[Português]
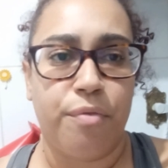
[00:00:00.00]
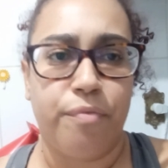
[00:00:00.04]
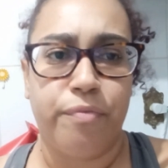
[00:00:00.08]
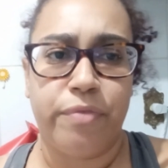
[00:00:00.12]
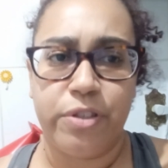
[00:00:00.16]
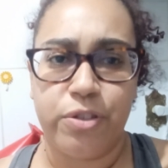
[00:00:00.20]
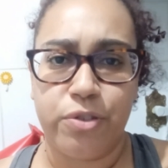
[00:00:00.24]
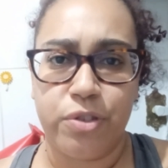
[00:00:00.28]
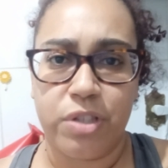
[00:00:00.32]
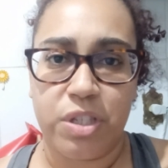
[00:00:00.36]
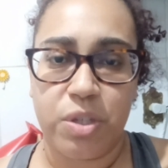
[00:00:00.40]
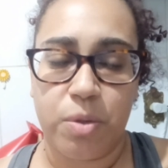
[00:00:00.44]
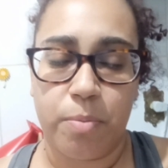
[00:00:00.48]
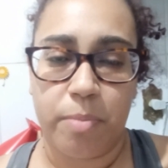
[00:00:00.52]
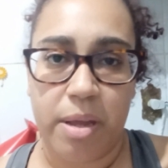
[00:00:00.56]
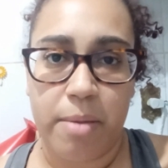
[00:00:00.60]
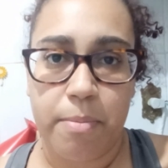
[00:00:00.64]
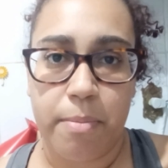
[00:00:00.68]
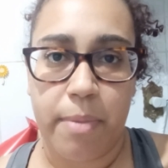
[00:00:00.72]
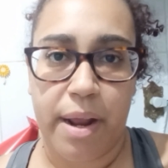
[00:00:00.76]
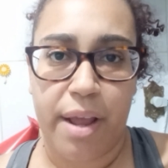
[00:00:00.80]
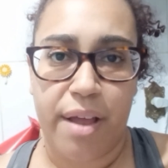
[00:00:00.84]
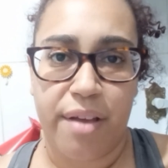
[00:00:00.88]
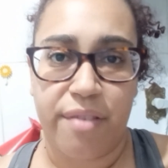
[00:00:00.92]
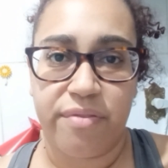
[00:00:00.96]
Videozinho
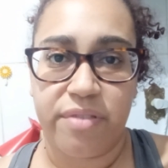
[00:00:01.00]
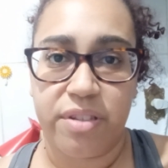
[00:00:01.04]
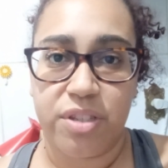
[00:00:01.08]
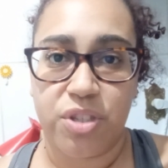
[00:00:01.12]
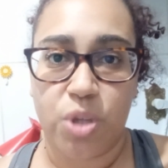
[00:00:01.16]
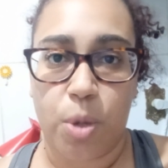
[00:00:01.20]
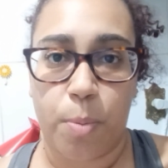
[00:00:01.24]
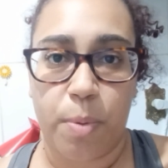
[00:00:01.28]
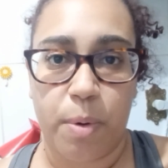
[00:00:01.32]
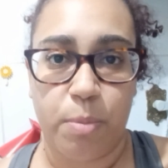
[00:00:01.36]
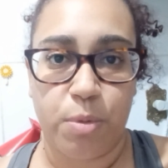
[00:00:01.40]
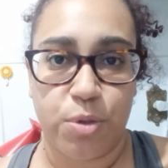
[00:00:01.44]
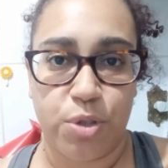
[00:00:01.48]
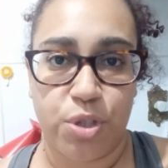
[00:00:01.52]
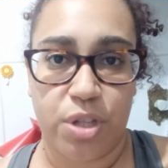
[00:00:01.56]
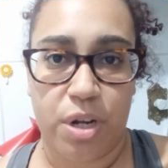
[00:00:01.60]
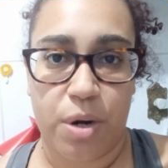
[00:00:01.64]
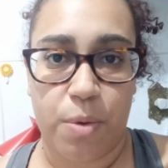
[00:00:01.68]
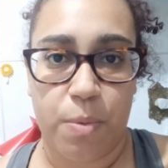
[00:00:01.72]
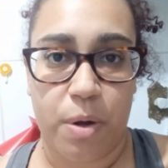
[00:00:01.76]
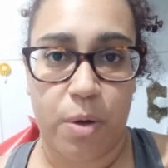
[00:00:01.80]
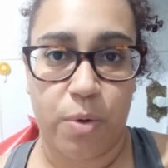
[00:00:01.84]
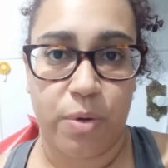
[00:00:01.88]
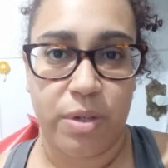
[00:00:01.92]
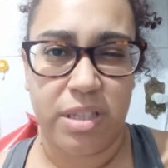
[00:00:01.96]
bem breve, só pra
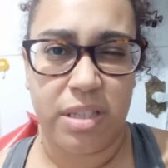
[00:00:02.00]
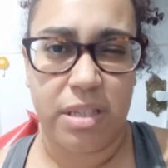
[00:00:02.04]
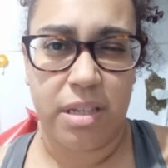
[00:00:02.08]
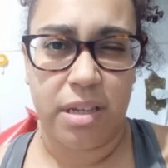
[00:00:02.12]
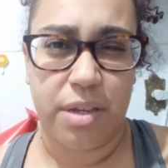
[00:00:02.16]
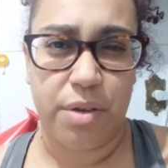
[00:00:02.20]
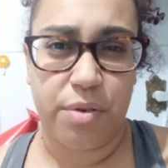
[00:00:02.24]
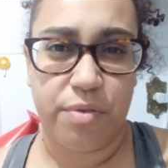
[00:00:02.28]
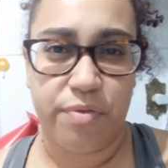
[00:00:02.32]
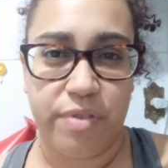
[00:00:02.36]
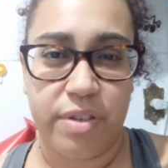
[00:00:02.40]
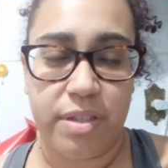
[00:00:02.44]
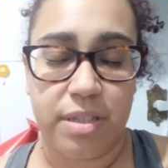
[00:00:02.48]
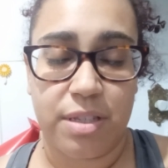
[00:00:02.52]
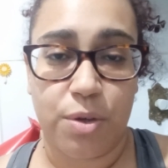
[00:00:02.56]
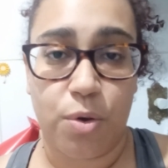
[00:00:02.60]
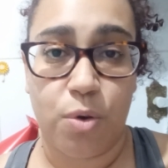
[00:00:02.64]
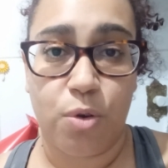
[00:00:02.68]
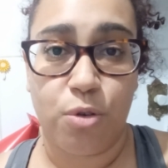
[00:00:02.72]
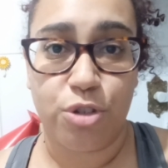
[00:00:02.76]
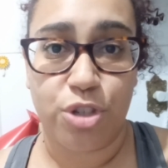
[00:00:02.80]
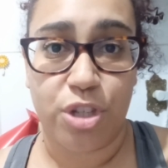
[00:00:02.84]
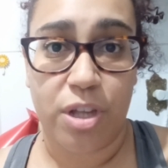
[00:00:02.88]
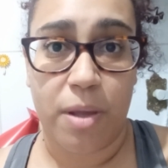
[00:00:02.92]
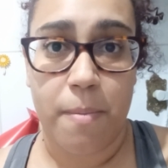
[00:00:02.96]
mostrar uma coisinha que eu fiz que eu
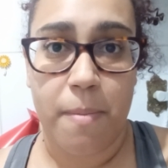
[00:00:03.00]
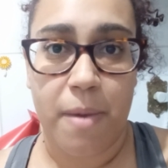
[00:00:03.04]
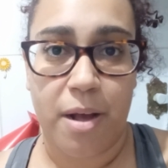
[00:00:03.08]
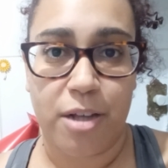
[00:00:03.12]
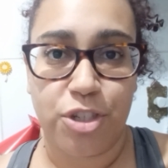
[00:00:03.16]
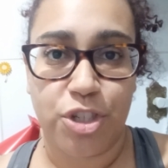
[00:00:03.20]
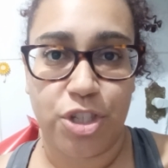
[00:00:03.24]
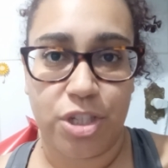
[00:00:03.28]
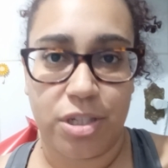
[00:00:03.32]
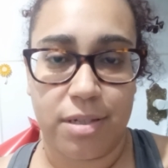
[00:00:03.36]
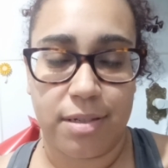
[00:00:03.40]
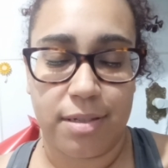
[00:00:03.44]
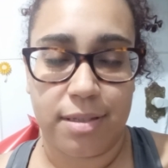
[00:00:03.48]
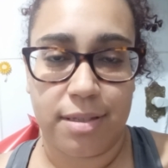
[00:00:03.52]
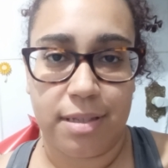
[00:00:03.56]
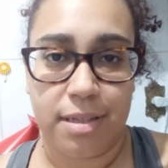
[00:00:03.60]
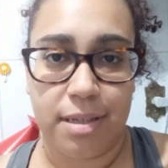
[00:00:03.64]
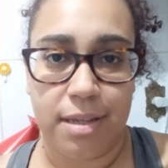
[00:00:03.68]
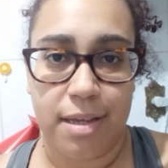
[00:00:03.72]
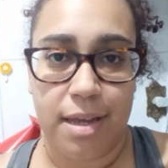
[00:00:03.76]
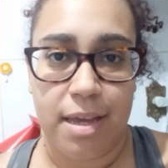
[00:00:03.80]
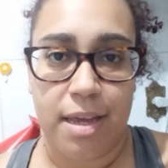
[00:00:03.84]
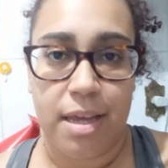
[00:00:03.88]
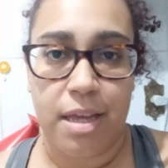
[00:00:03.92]
gostei bastante.